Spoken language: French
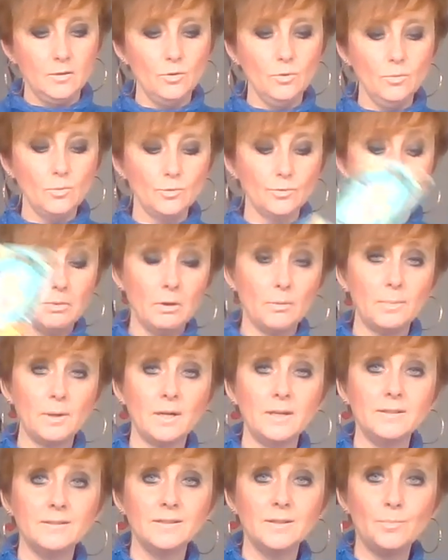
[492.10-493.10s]
le monde. va on
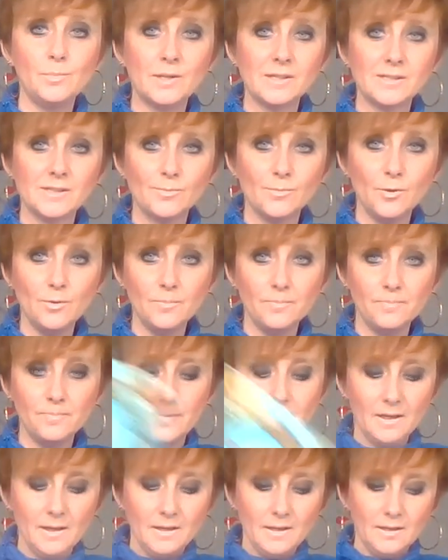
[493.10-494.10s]
parlait de déplacement.
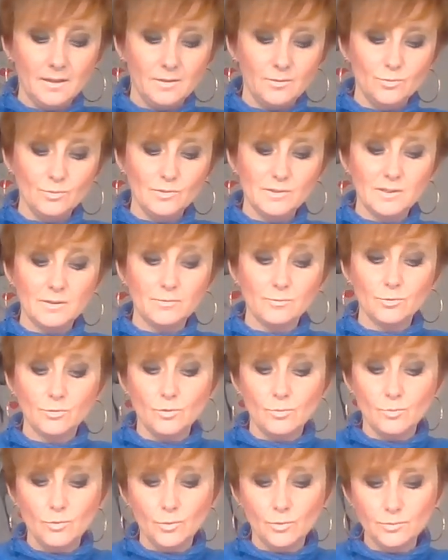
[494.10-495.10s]
Nous avons
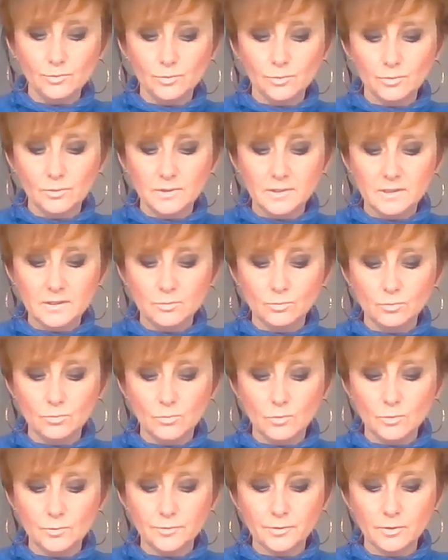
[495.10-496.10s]
le monde, donc qui nous
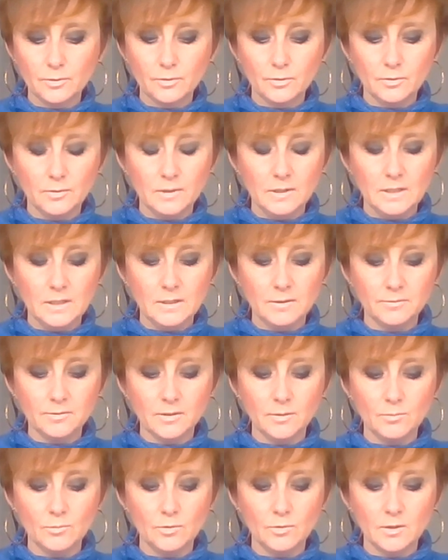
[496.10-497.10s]
montre qu'il y a
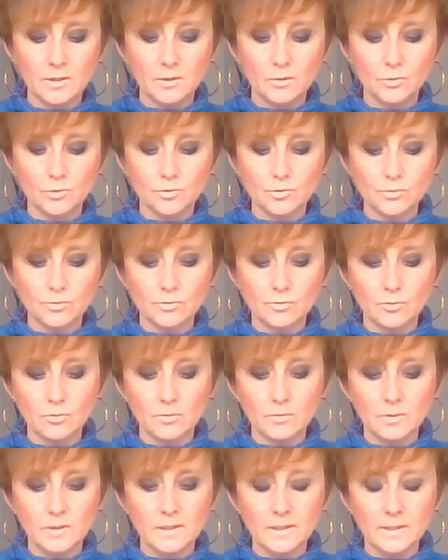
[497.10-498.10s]
vraiment quelque chose
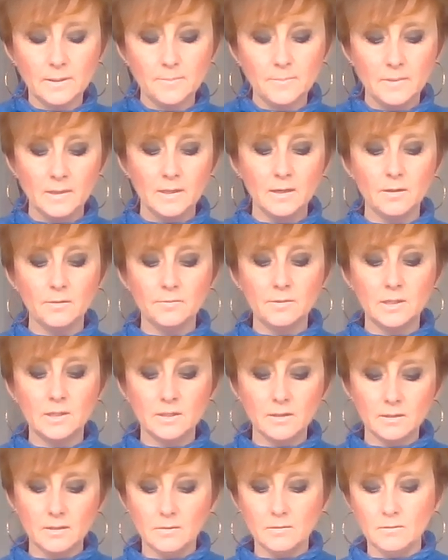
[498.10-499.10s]
en lien
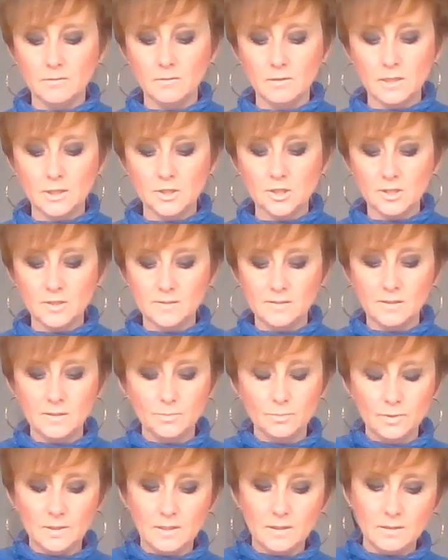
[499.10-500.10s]
avec euh, l'achat
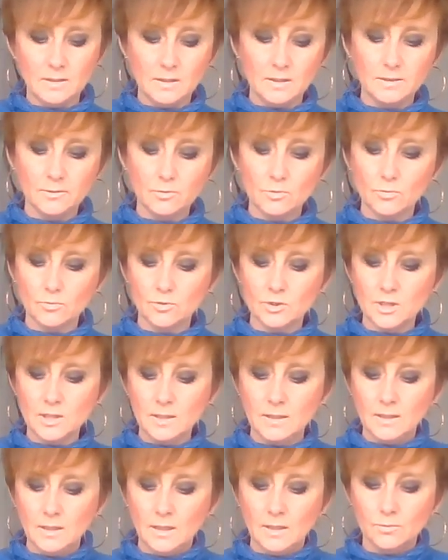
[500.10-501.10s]
d'un bien à
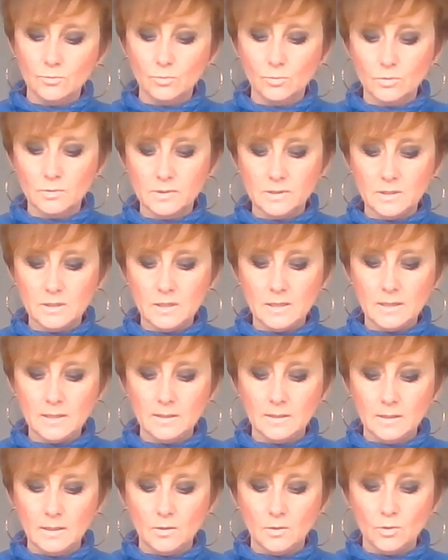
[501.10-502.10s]
l'étranger. Donc il y
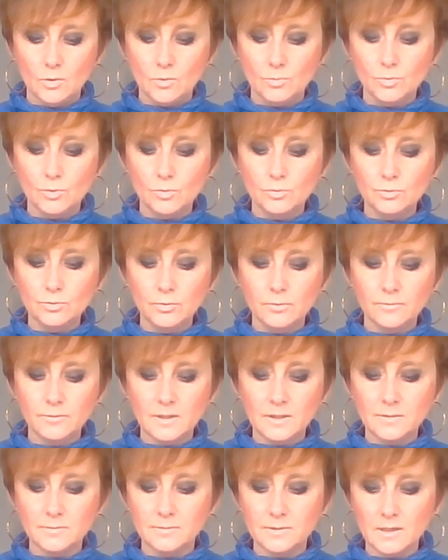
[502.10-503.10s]
a euh, beaucoup de
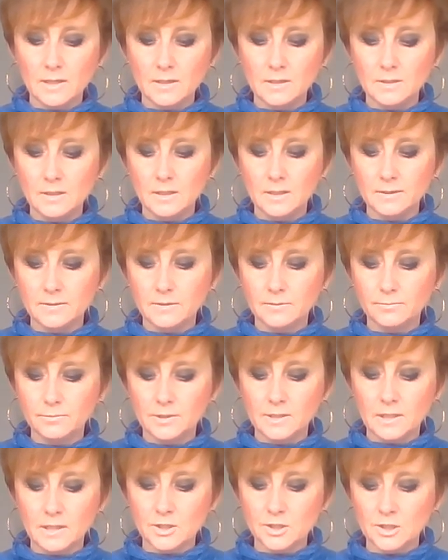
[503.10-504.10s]
va-et-vient, il y a des
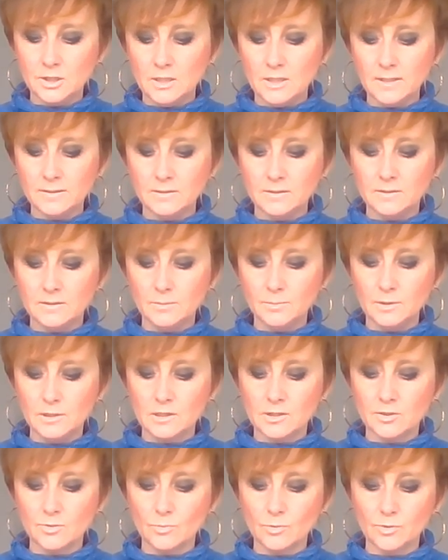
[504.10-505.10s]
voyages, il y a des
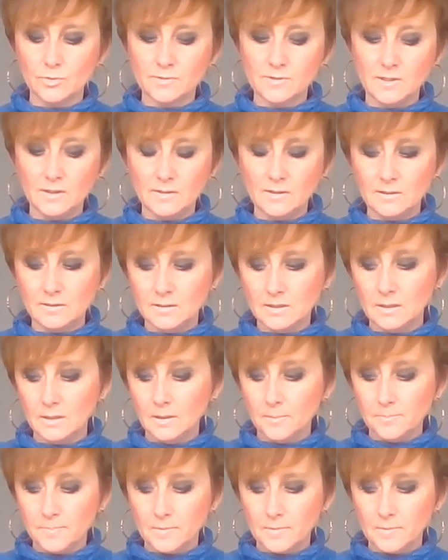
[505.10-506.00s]
déménagements cette année.